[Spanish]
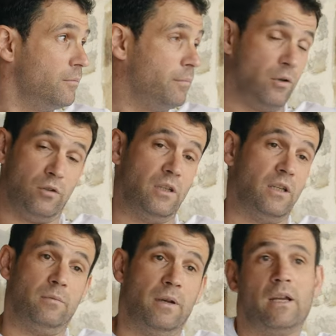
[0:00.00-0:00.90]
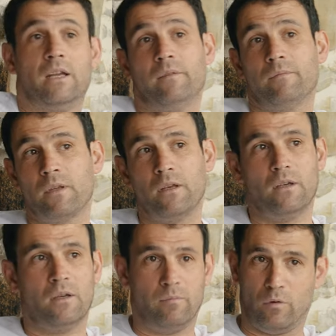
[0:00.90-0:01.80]
Pero sí que es verdad que
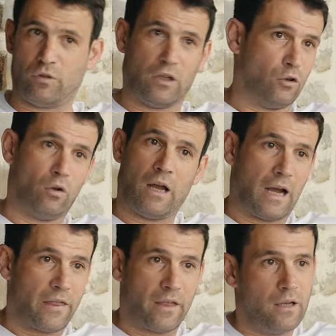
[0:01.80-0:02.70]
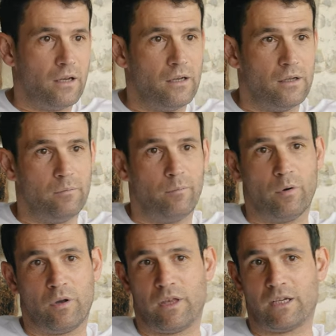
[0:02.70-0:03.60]
me gusta toda la caza,
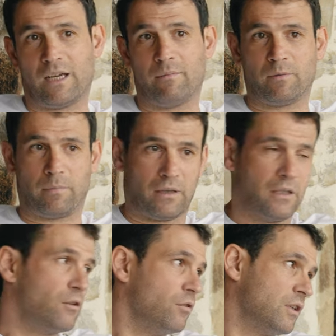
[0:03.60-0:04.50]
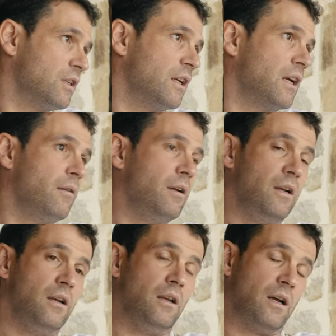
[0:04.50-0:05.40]
pero quizás la que más practico es
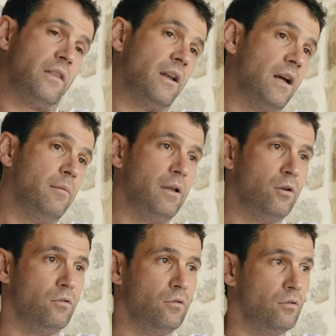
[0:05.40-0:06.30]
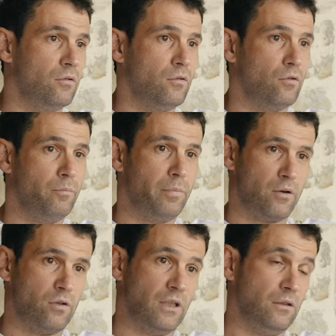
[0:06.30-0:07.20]
la caza del jabalí con, con
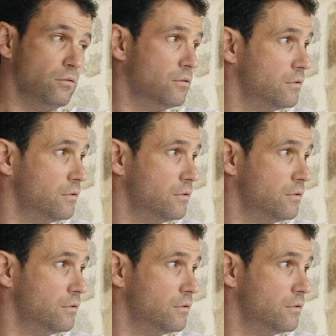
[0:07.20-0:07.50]
perro al salto.